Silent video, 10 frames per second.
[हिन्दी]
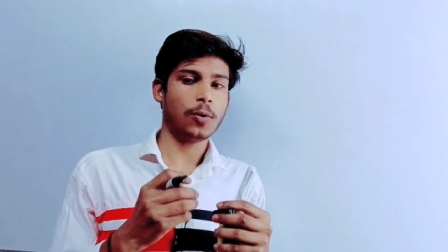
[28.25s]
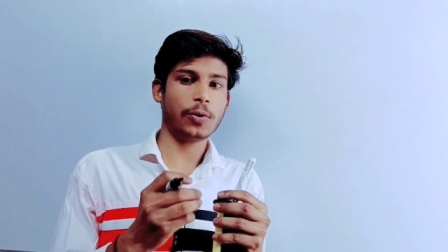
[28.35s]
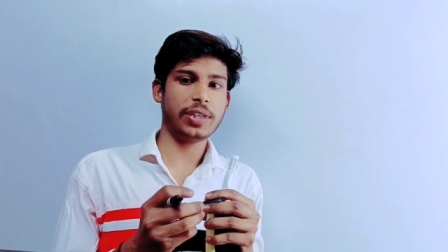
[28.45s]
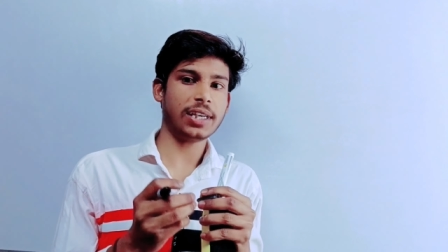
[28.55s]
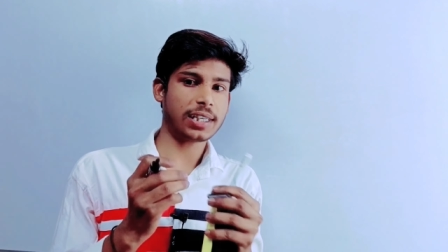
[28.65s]

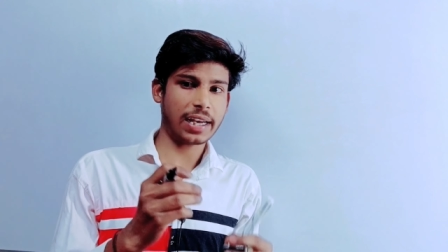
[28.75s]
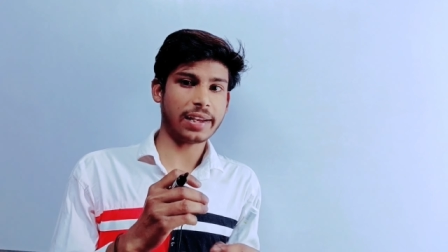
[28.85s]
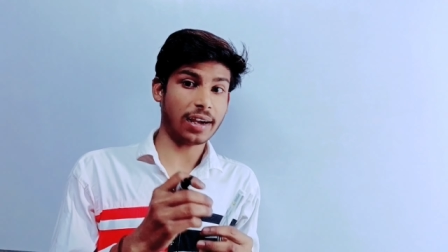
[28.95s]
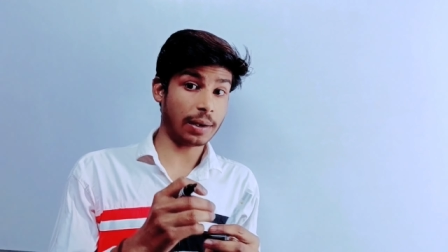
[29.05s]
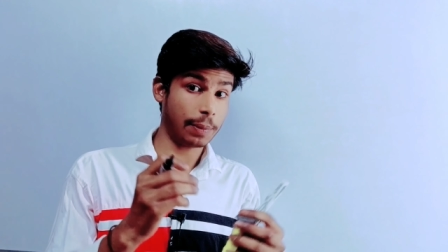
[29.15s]
और ये
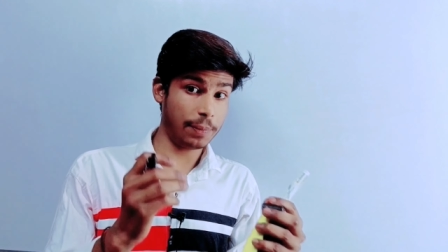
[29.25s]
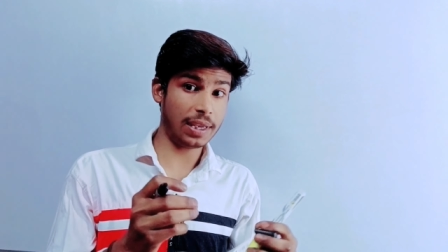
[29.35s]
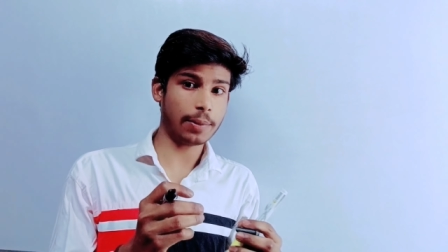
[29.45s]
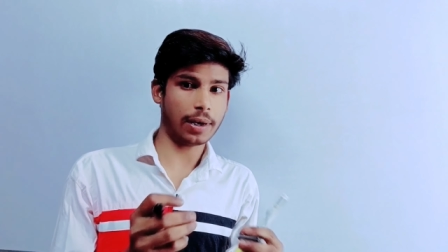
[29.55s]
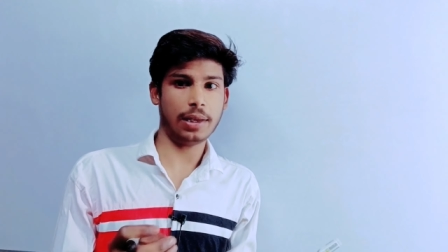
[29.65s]
ट्रिक आप
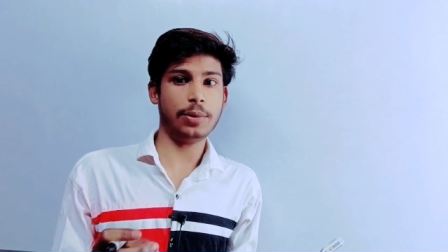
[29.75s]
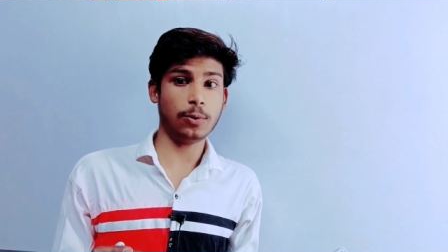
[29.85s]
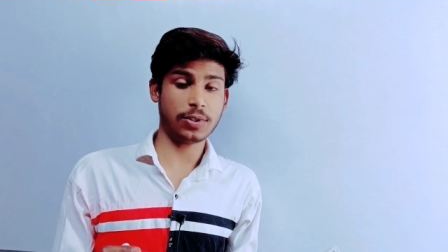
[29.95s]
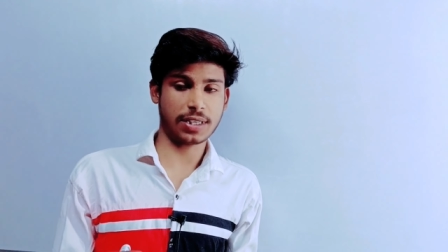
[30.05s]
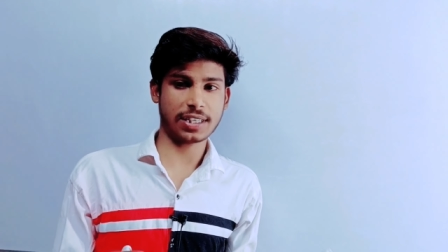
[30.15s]
बीए वाले भी
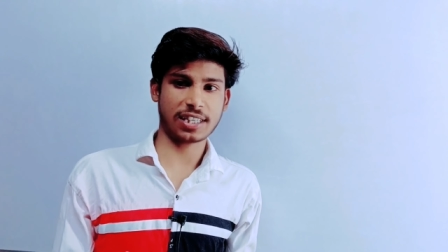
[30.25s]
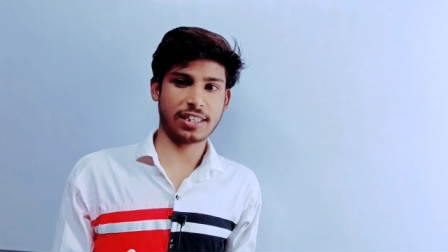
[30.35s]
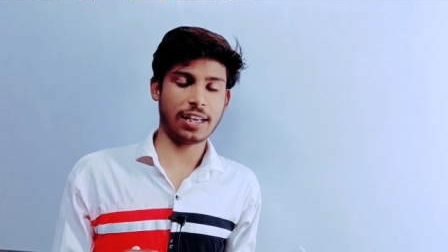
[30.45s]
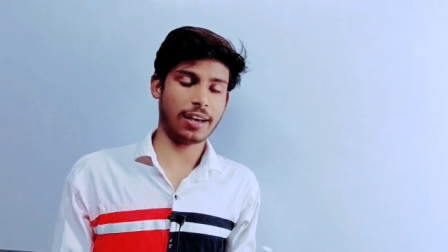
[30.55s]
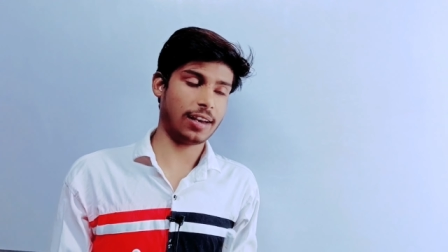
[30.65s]
यूज कर
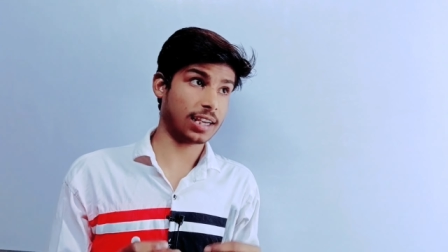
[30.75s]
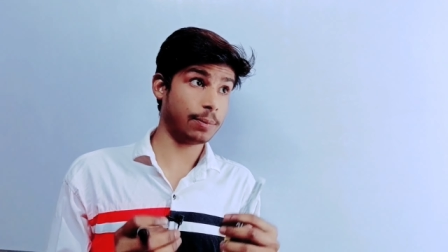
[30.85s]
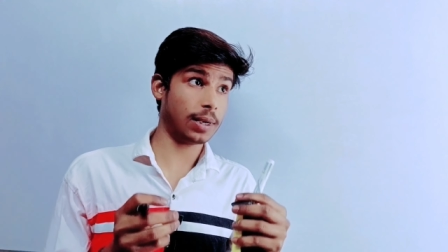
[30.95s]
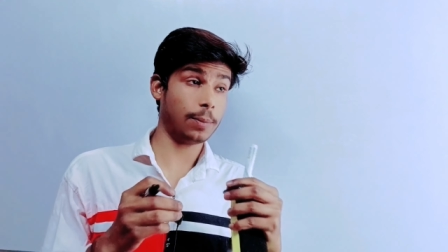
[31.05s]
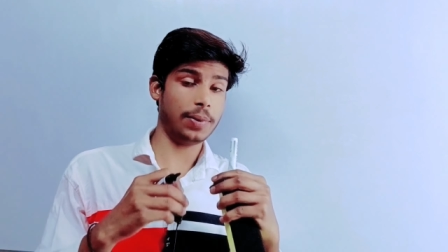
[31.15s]
सकते हैं हालांकि
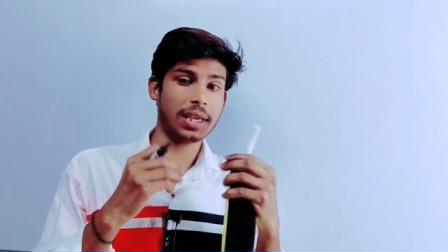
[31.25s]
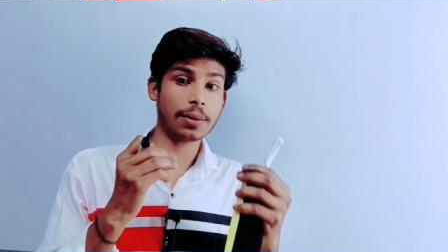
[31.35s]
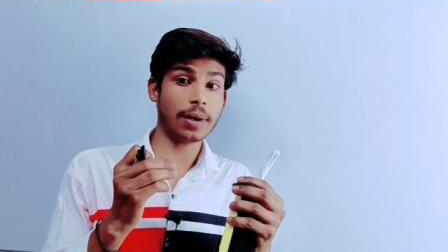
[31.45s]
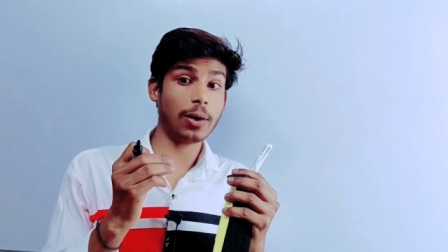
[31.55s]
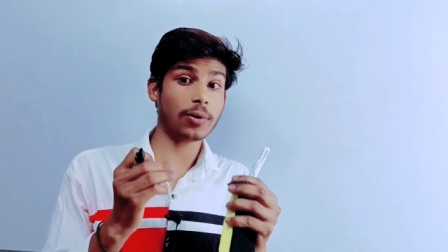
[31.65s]
मैंने बीए
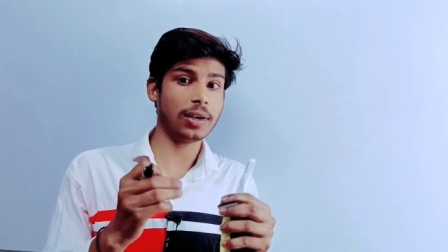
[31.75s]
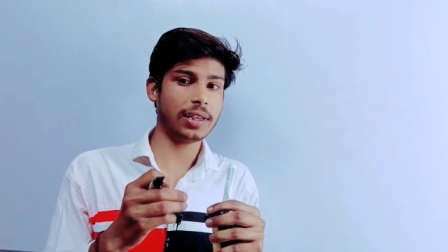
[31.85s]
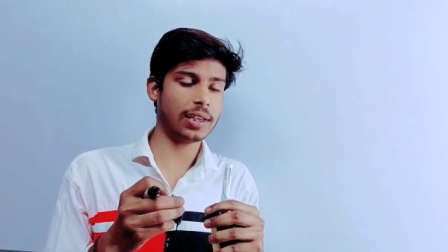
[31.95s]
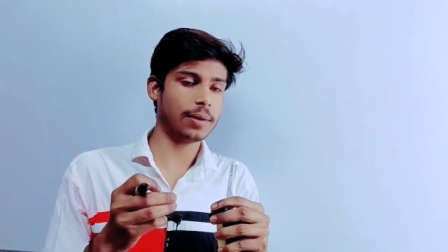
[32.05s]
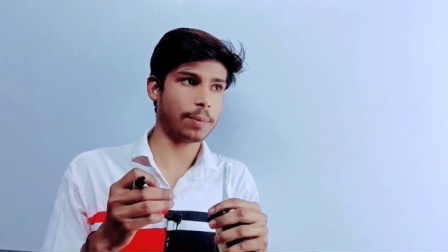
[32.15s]
वालों के
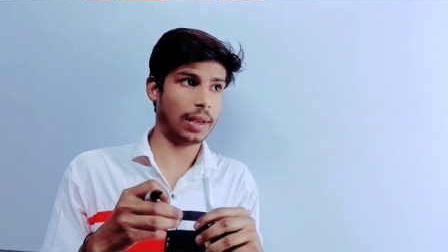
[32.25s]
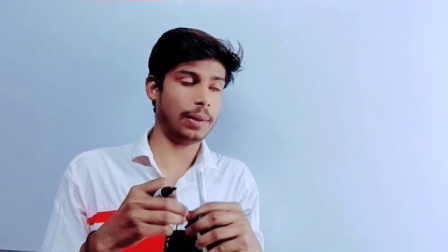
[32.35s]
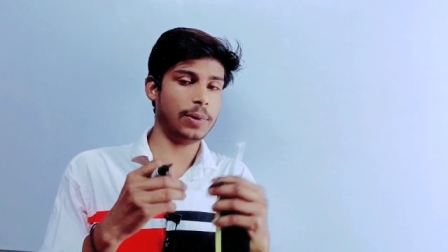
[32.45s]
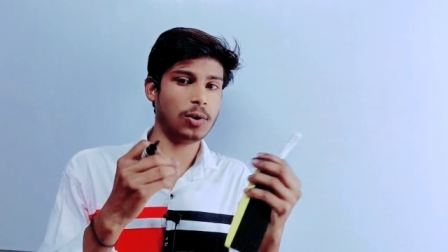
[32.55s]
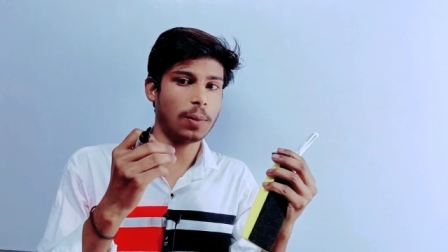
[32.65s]
लिए पहले
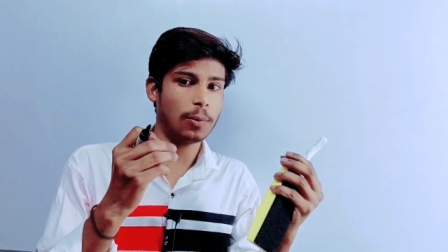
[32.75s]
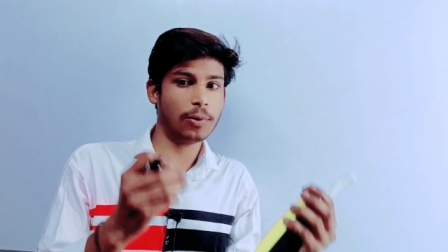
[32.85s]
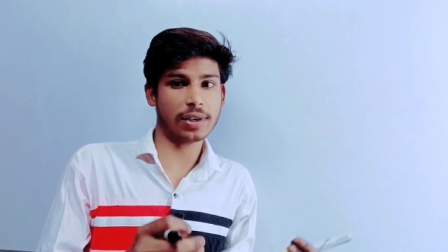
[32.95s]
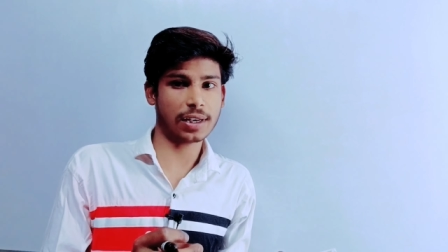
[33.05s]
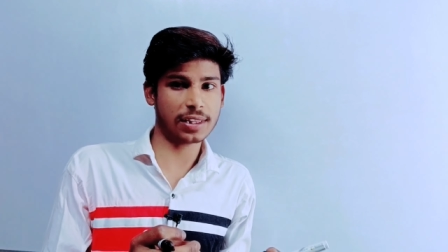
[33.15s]
वीडियो
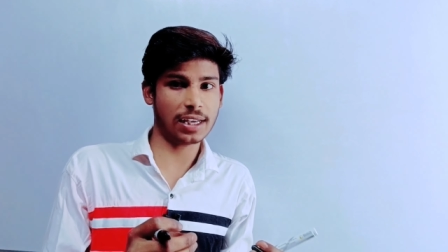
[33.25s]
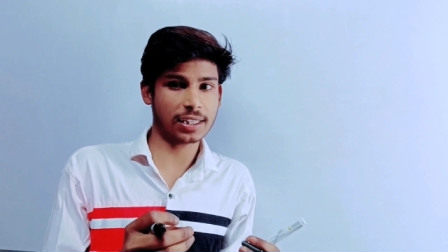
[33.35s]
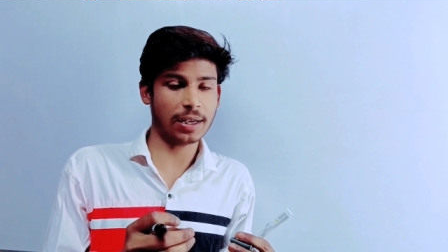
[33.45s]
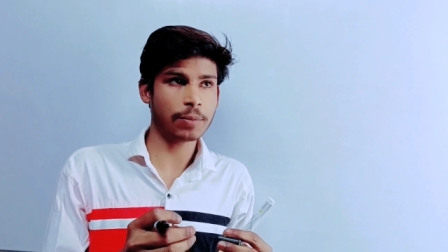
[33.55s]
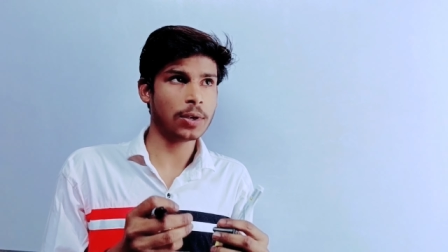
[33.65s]
अपलोड कर दिया
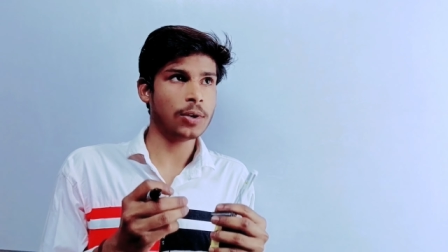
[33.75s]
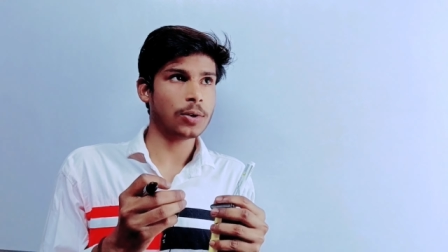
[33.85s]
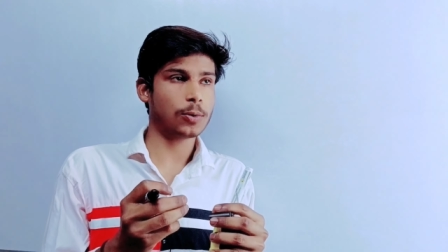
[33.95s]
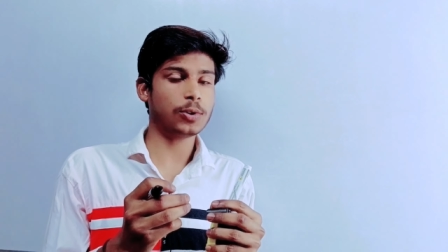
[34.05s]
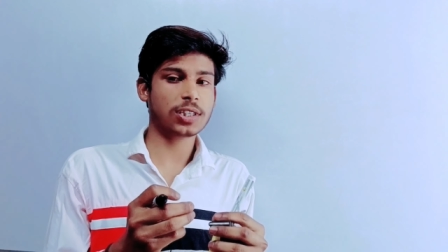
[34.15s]
था
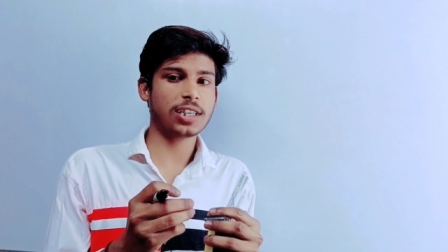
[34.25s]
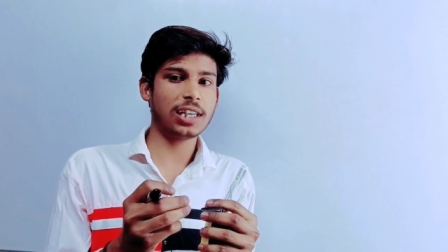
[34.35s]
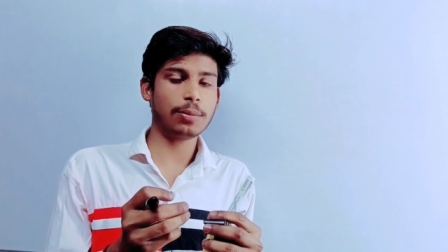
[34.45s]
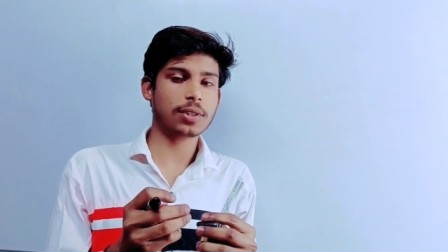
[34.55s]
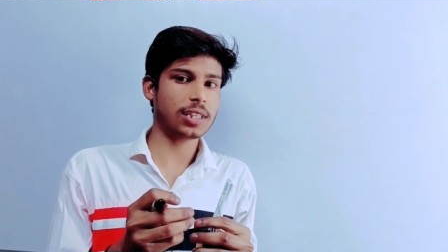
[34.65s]
कुछ
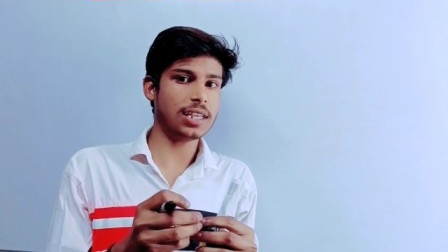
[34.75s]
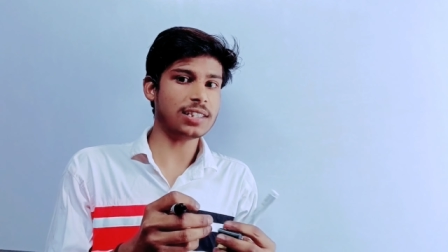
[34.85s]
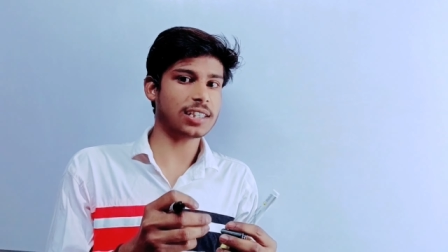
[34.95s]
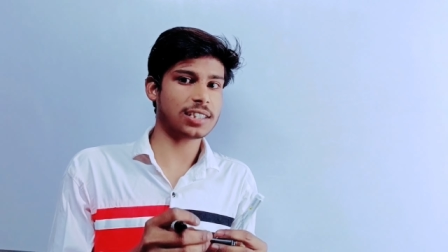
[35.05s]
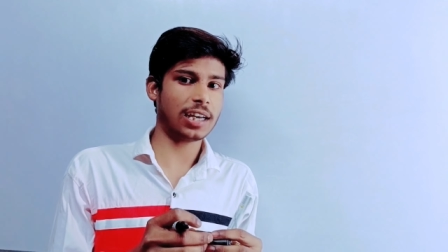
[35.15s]
करीब तीन
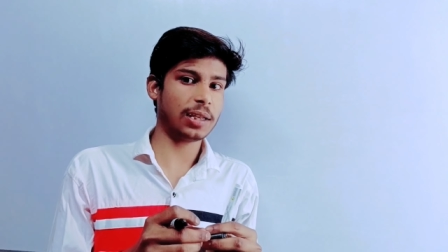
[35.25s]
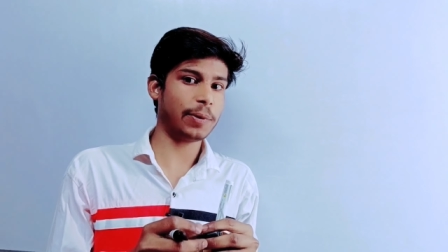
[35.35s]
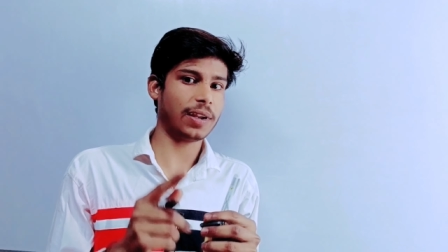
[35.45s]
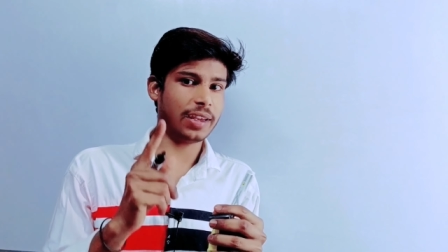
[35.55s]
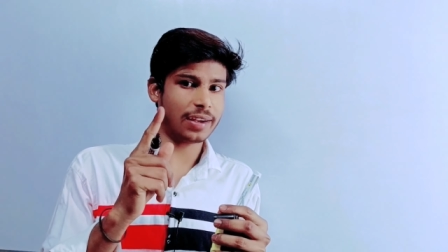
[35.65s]
से चार या
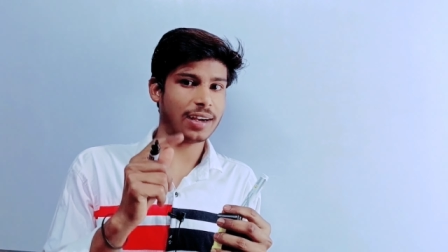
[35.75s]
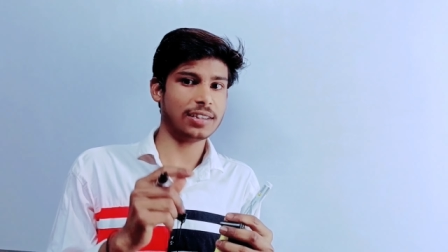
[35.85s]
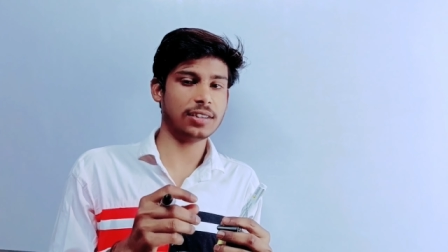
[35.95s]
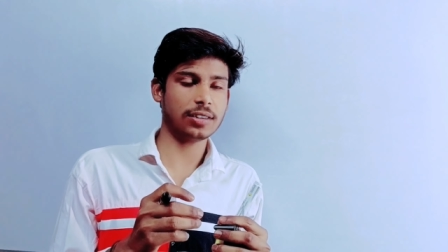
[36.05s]
फिर एक आज